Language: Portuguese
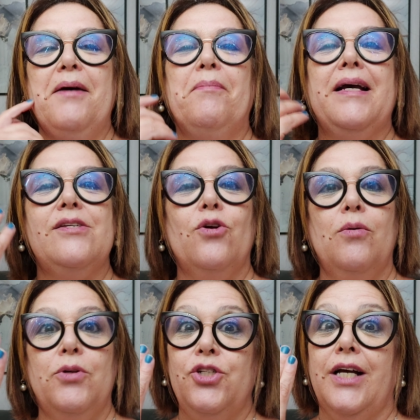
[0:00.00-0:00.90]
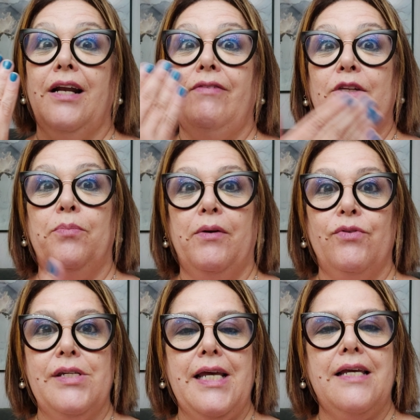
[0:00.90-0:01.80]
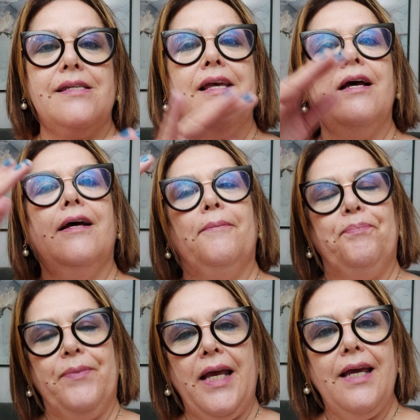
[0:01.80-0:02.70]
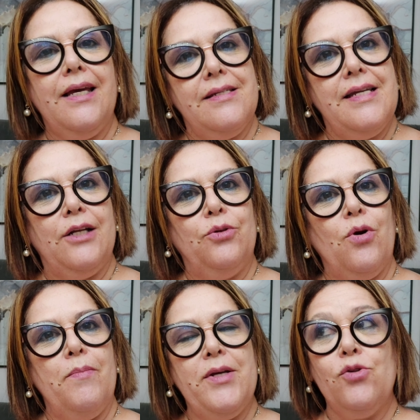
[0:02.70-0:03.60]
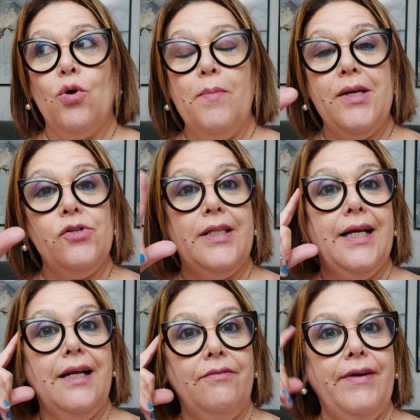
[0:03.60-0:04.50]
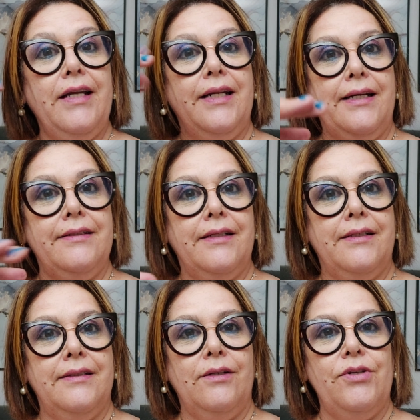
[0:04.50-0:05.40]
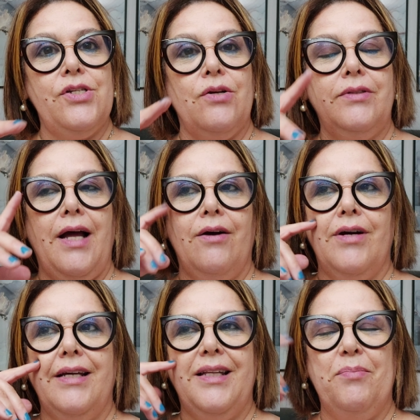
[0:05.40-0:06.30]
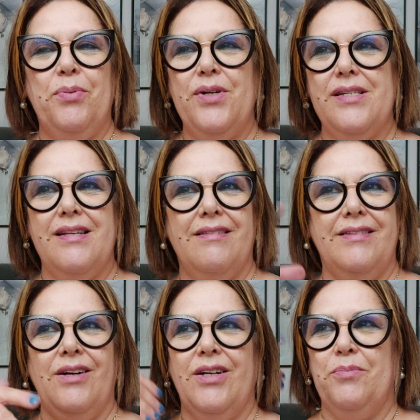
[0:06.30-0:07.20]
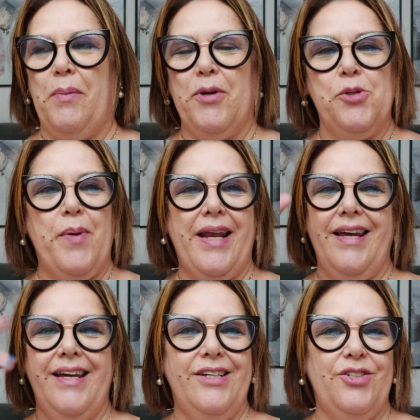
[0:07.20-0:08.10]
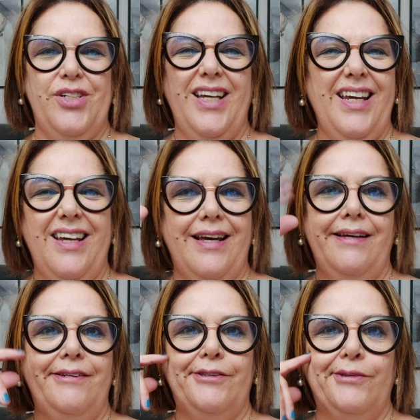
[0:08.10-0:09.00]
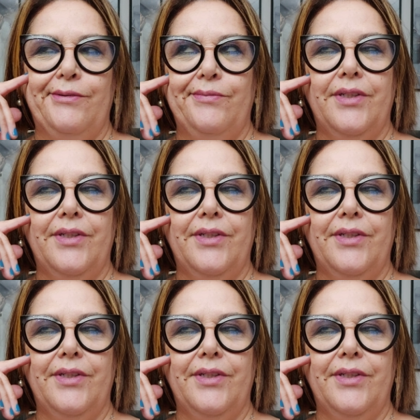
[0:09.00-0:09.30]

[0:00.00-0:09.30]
Mas como eu tinha gravado para vocês desde né, do começo, o começo eu até gravei né, na, na horizontal, aí depois na, na, hora do papel de parede, e aí